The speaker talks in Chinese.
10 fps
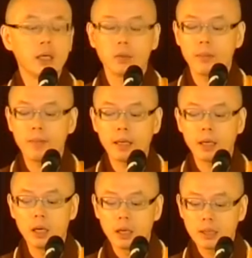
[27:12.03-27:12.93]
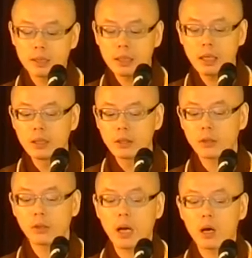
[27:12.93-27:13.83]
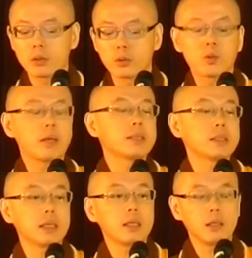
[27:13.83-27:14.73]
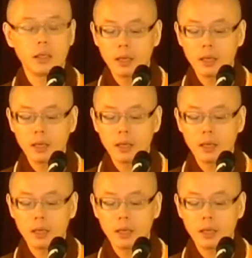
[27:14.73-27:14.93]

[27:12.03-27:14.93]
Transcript: 因为每个，可是念的时候要很专心，